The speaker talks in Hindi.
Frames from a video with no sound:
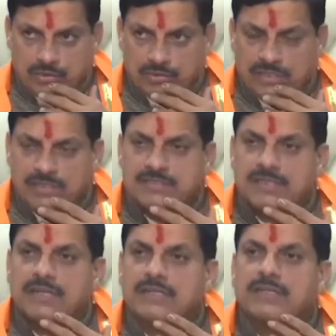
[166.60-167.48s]
ध्वनि
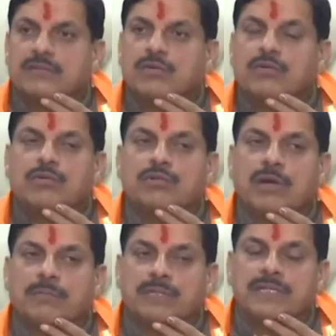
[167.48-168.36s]
विस्तारक यंत्रों को
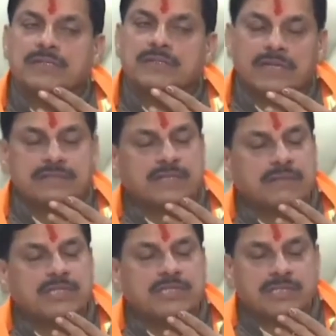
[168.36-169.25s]
तो अपनी तय
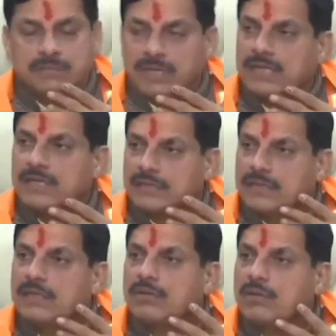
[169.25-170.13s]
समय सीमा के
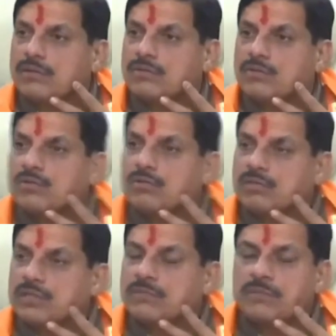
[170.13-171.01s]
अंदर और जो
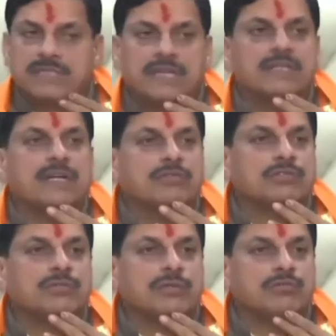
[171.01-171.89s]
उनकी मर्यादा
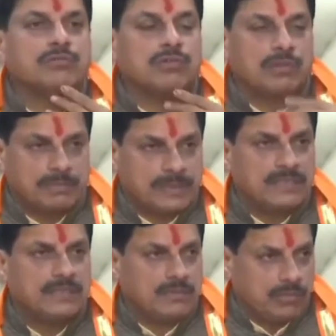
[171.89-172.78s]
उसमें उनको
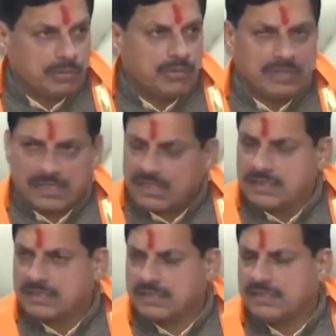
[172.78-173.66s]
अपनी उपयोग
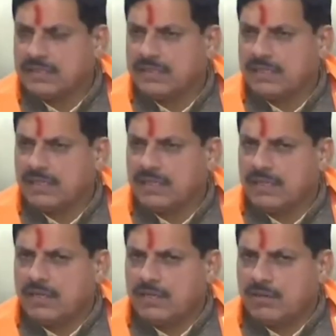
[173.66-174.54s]
करना चाहिए
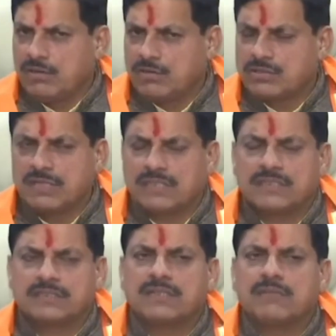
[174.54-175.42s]
उस
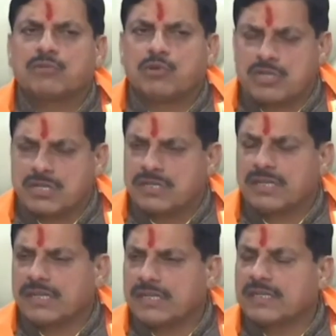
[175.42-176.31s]
नाते से हम कोशिश
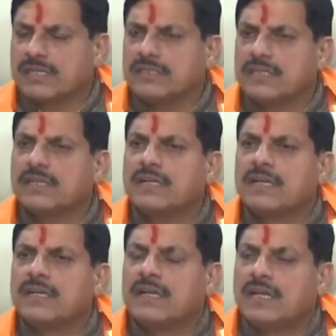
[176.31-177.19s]
करेंगे कि ये
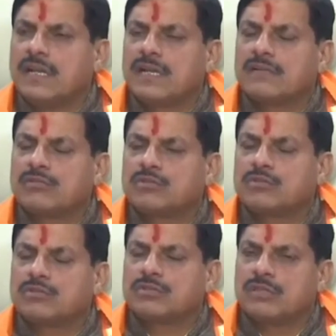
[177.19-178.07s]
लेकिन कुछ
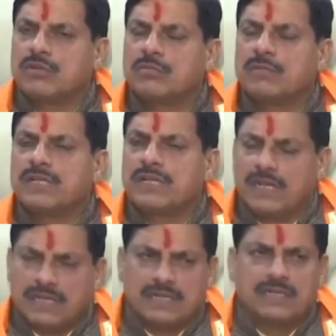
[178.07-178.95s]
कुछ जिलों में
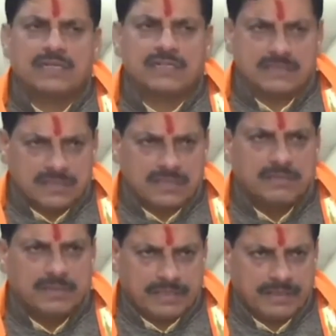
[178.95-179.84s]
अलग अलग
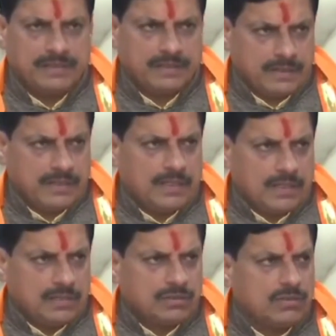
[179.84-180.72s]
स्थिति भी है
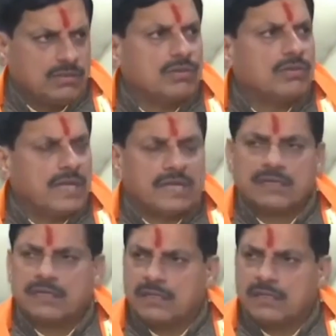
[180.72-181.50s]
तो एक